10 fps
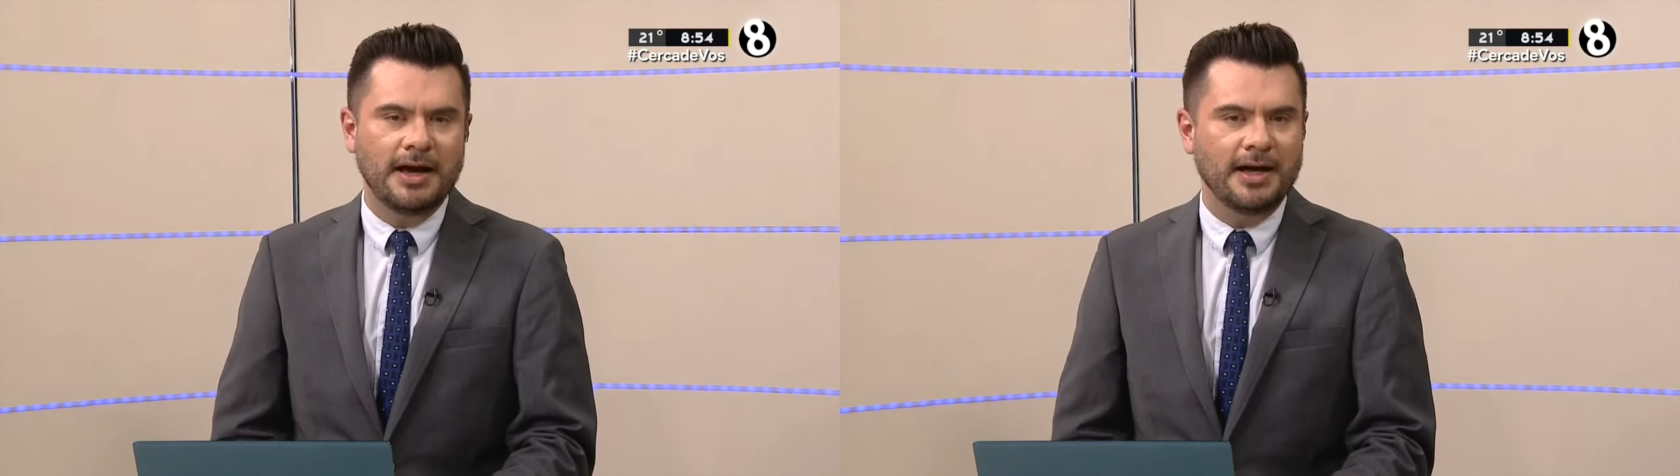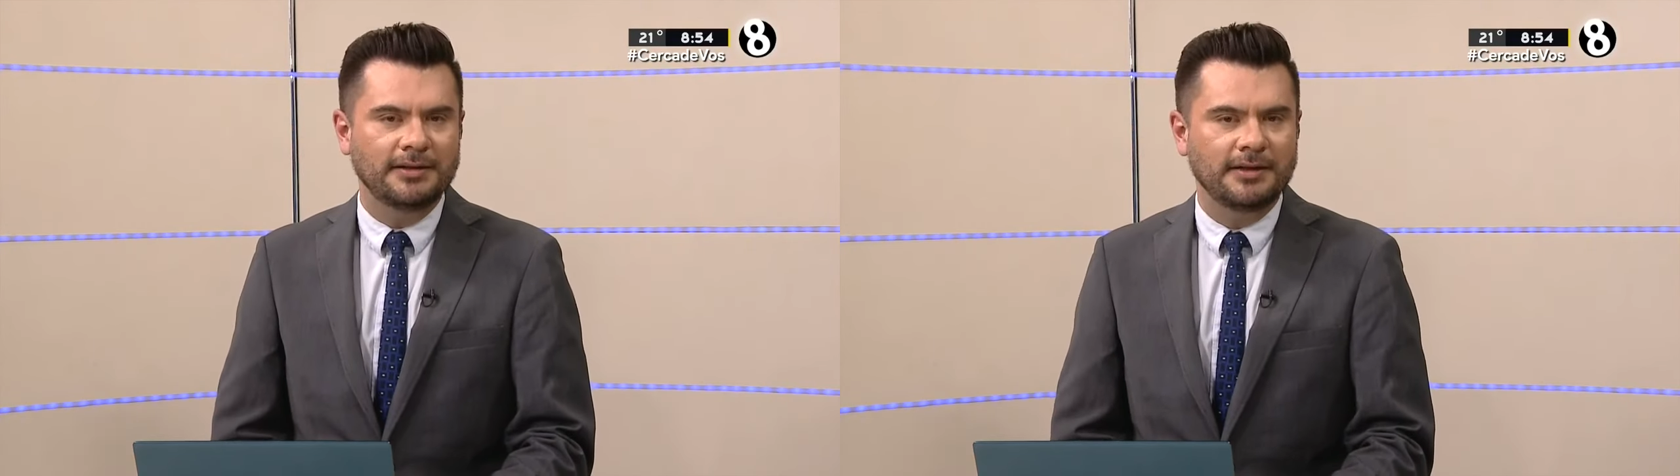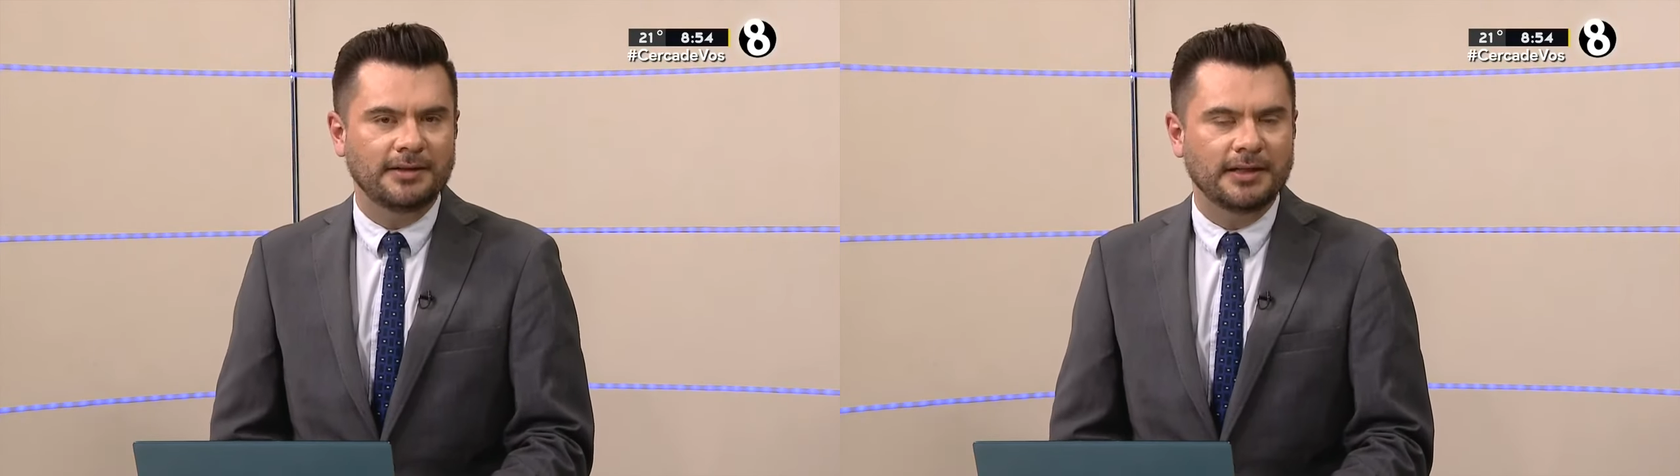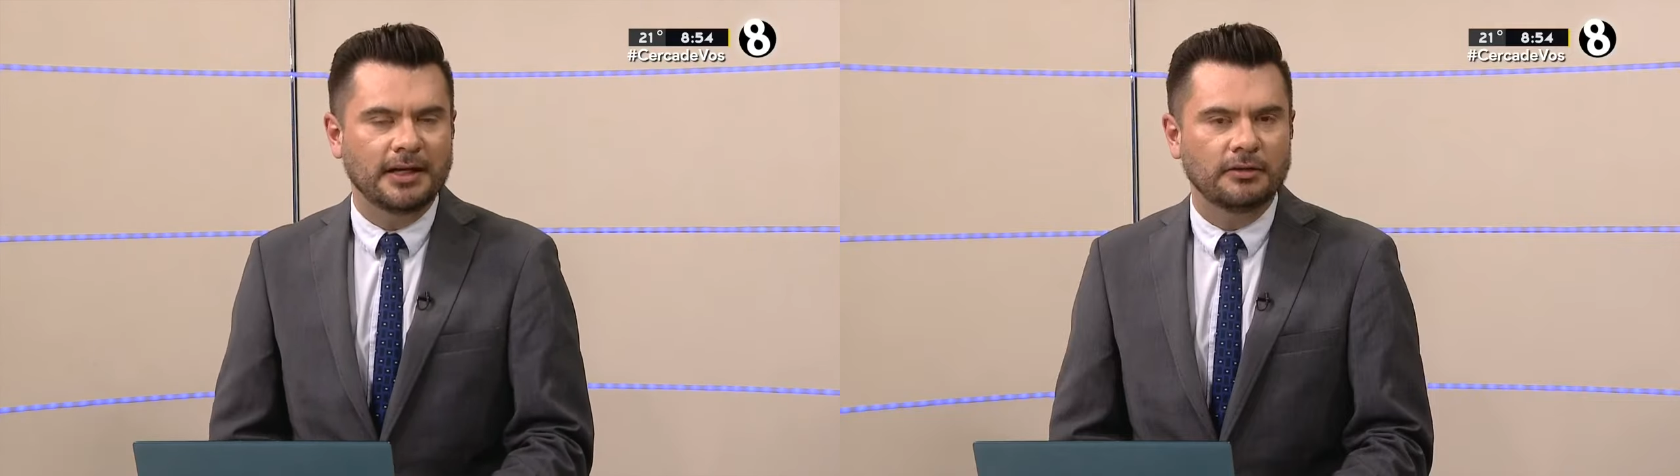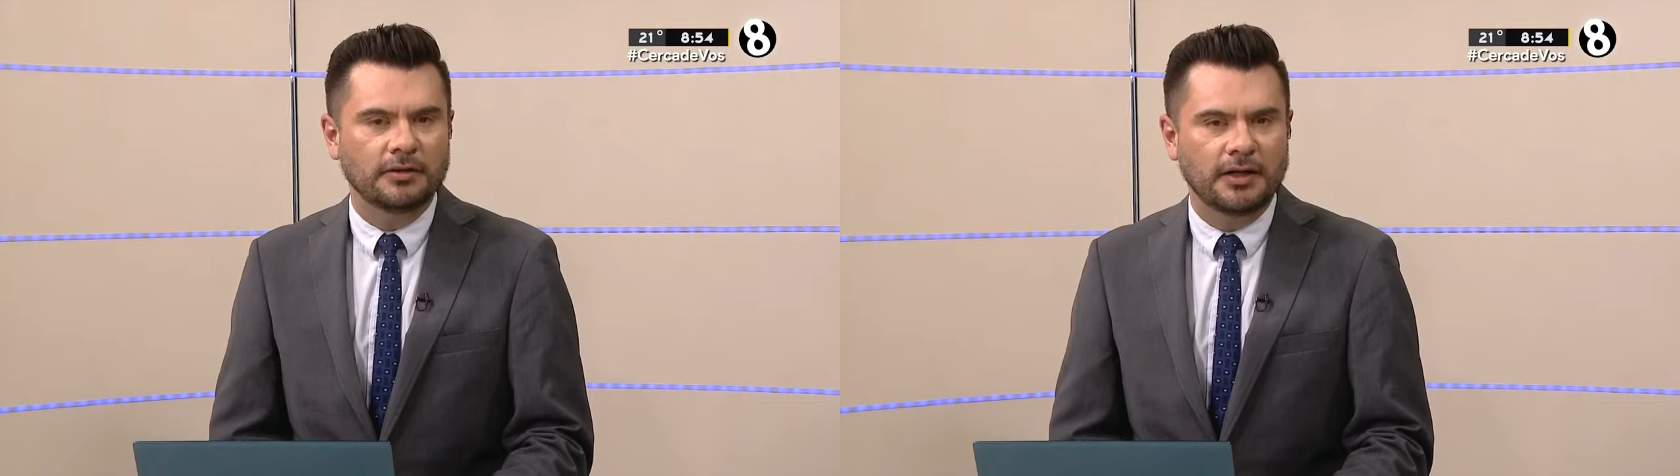antes de
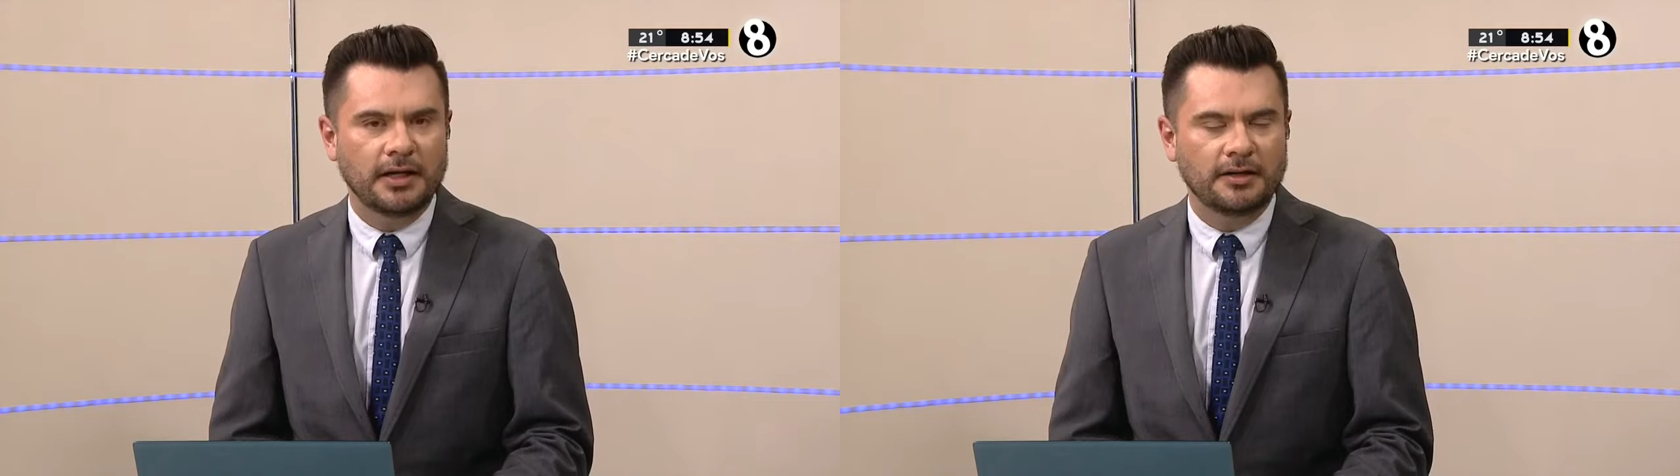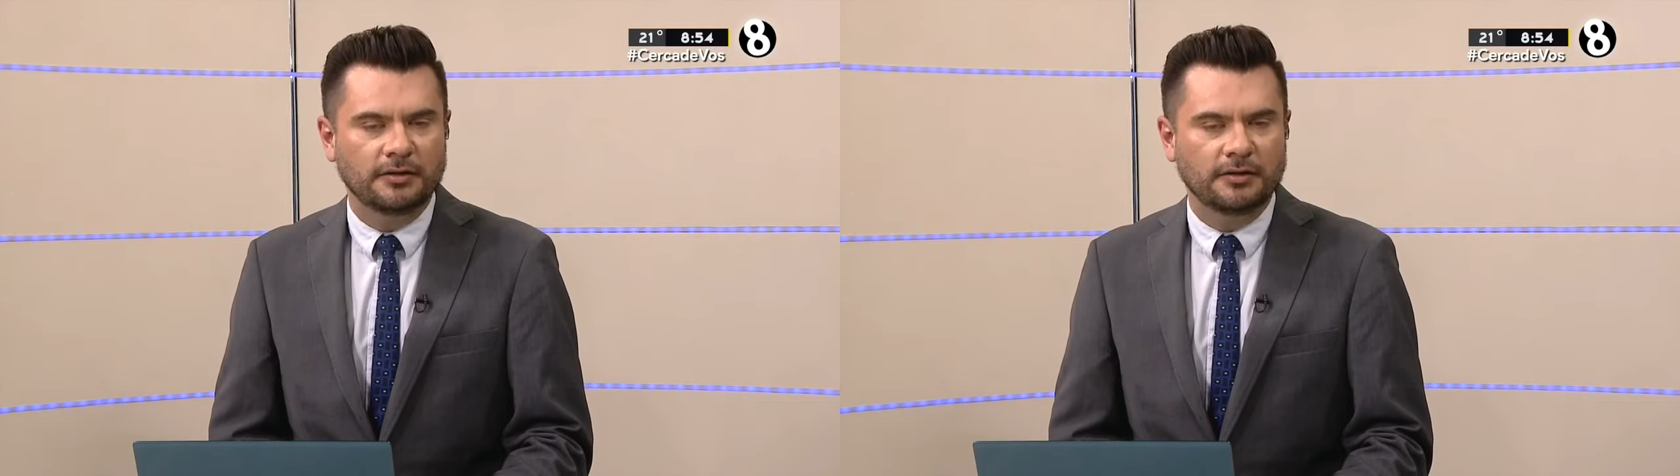que nos dé la